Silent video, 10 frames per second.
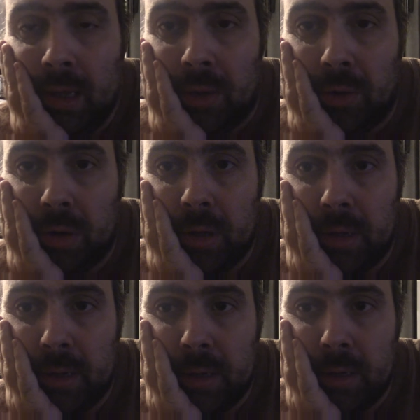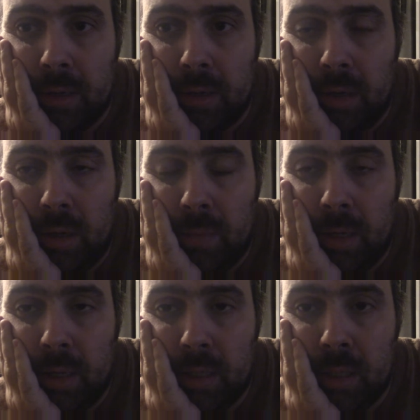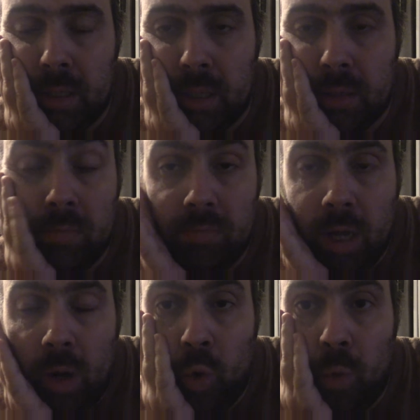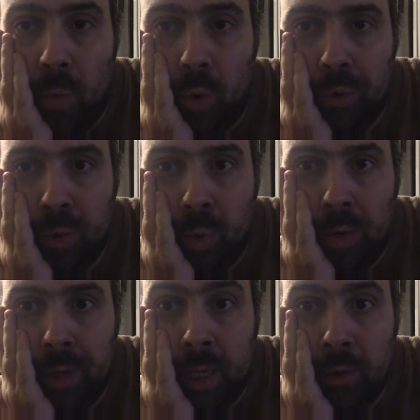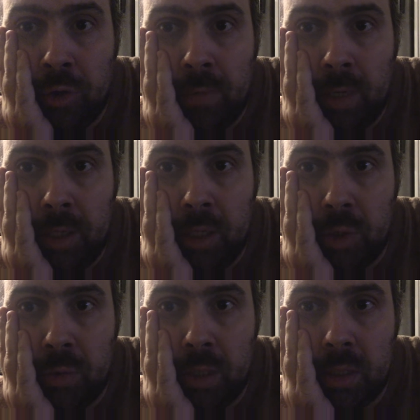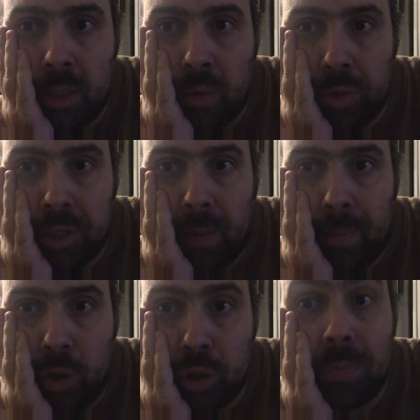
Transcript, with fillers: Donc, euh, non, non, mais c'est ça. Le monde où on est en 2018, c'est qu'on se rapproche